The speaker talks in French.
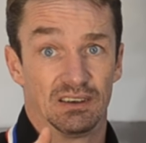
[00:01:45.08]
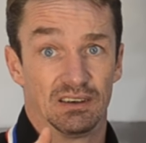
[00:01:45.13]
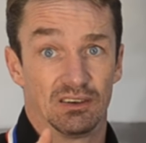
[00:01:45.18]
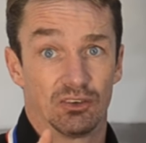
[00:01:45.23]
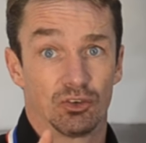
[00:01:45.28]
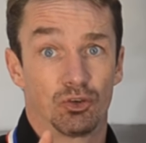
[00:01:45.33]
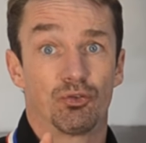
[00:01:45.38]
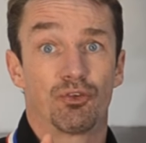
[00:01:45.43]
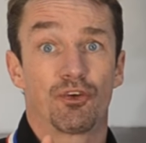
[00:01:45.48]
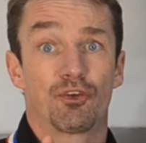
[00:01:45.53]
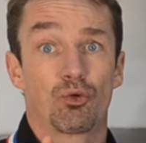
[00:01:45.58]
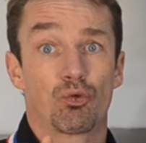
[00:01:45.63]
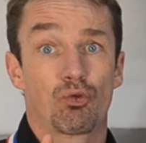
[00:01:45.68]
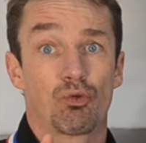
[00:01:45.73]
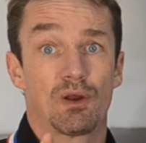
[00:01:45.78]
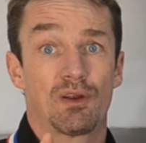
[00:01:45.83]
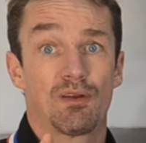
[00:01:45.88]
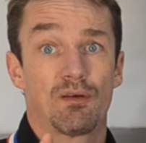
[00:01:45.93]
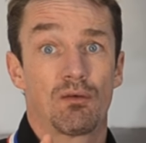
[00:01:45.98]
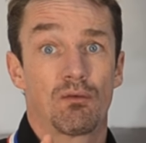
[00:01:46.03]
Je le fais tout de
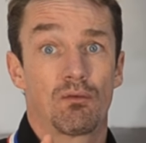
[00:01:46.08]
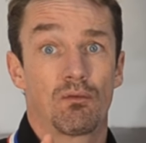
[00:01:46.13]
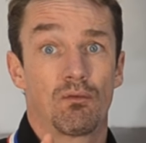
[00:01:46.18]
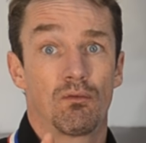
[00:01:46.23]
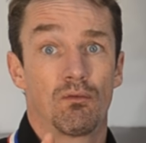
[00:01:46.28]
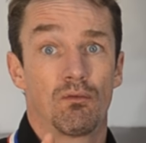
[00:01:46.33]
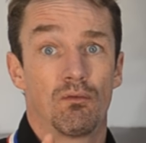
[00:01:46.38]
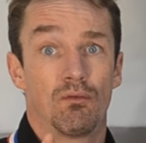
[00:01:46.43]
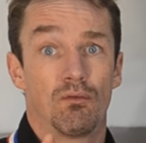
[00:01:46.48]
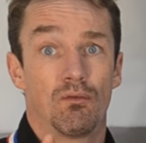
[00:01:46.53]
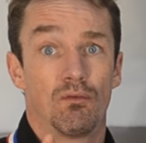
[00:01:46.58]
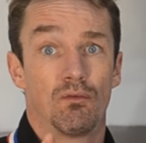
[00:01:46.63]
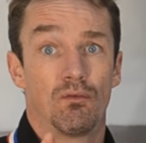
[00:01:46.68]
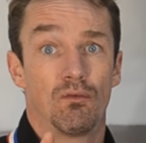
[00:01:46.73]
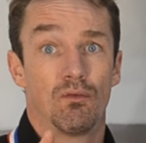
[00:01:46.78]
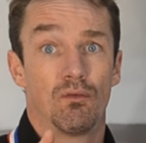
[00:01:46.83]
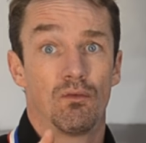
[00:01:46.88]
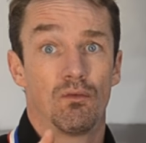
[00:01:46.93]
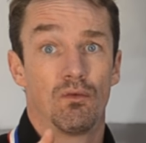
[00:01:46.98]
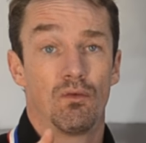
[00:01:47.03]
suite
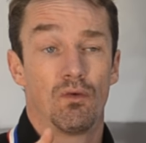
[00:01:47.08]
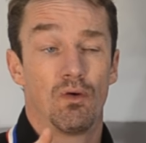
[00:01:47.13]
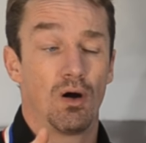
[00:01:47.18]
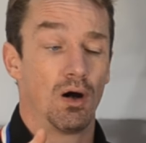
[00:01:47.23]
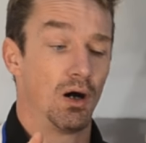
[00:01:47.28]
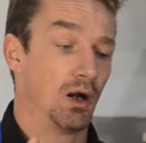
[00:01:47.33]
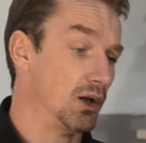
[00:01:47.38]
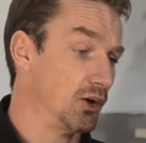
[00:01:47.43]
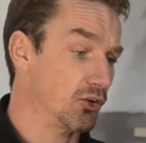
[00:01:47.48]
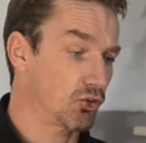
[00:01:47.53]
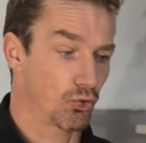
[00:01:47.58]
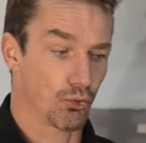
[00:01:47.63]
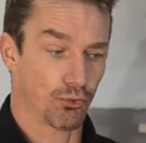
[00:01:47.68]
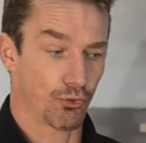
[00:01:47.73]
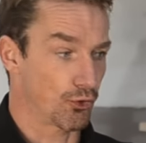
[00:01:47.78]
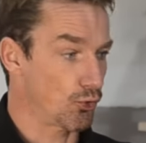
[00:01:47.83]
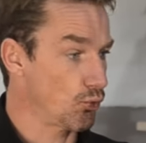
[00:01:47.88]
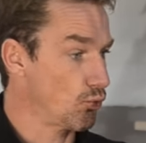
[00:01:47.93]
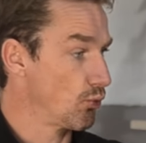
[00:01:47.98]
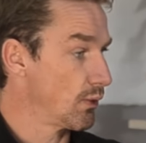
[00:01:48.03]
Allez, je le fais
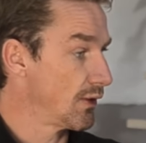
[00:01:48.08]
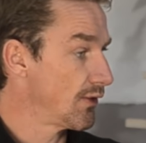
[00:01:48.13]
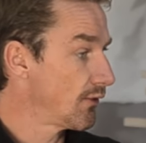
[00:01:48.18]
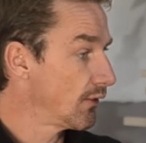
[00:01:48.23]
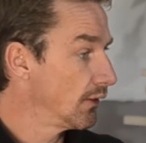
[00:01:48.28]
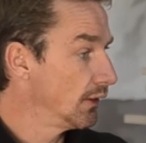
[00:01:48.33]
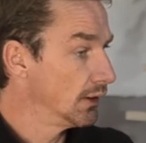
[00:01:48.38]
tout de suite.